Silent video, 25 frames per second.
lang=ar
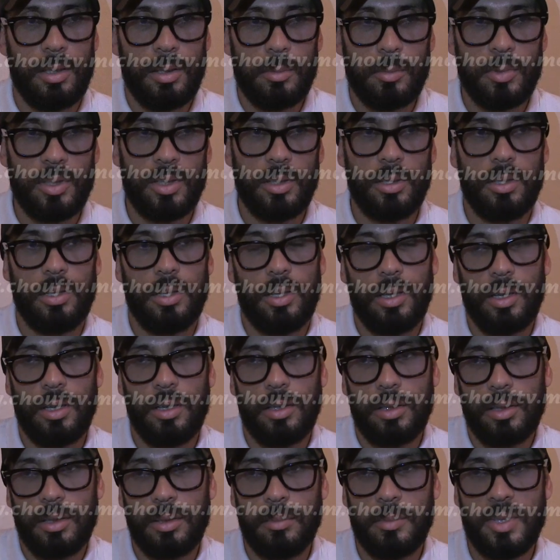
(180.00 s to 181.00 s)
كما
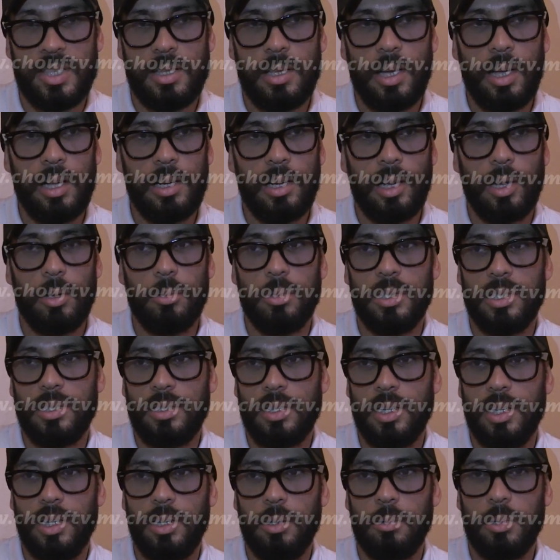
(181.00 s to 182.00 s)
مصداق لقوله
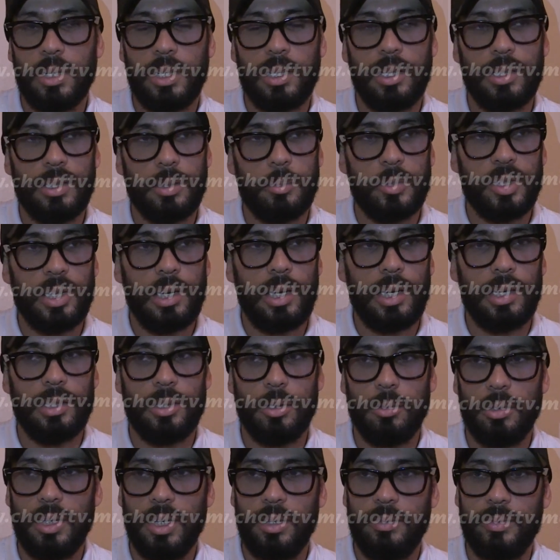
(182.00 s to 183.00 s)
تعالى والكاظمين
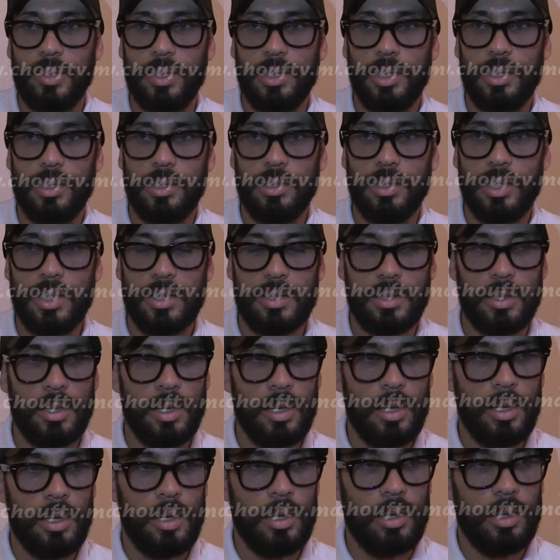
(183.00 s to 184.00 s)
الغيظ والعافين عن الناس
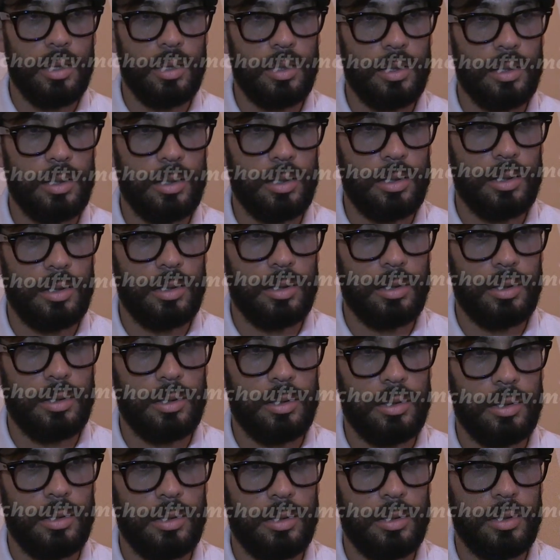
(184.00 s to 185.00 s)

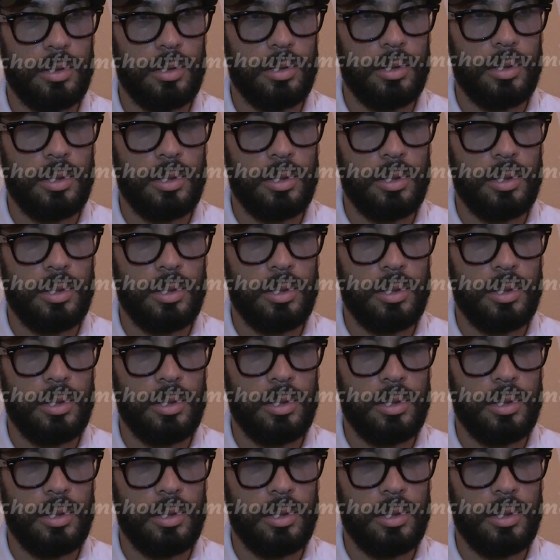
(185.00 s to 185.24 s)
آه،